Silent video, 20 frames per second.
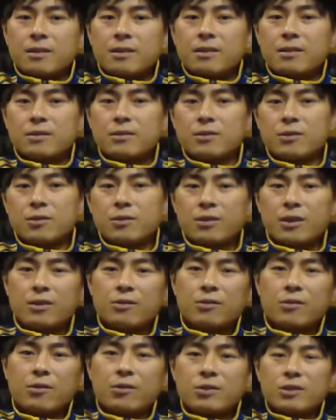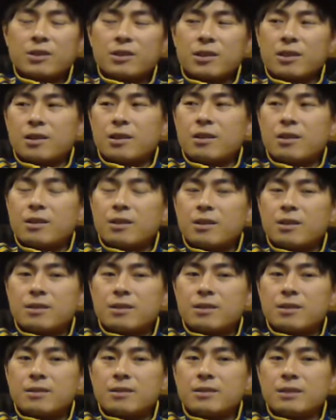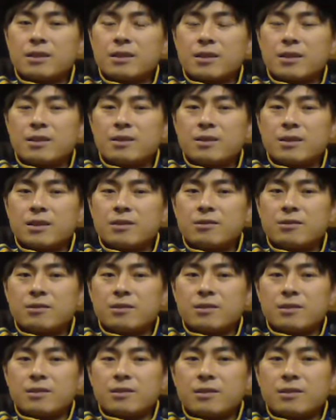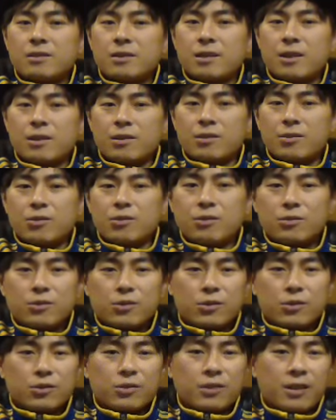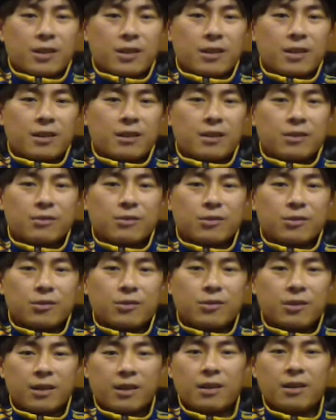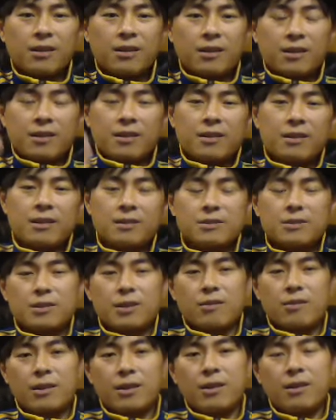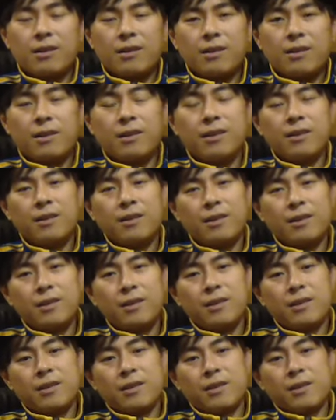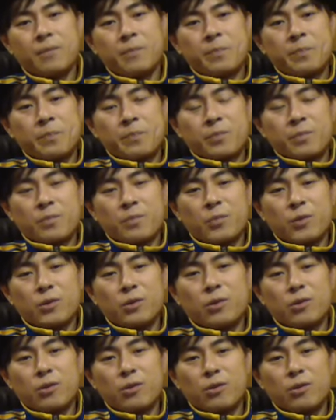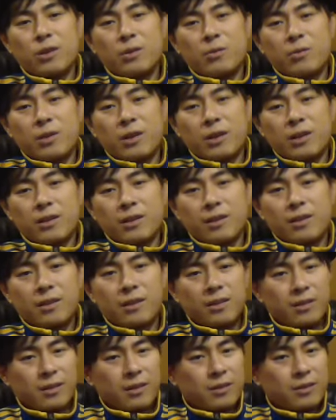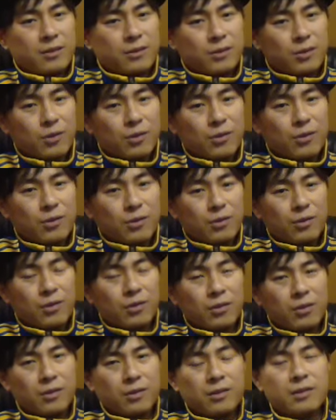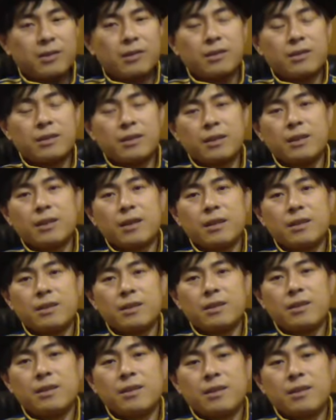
そのテクノロジーが進化してるであろう宇宙からやってくるようなやつらはもっととんでもない頭脳を人間に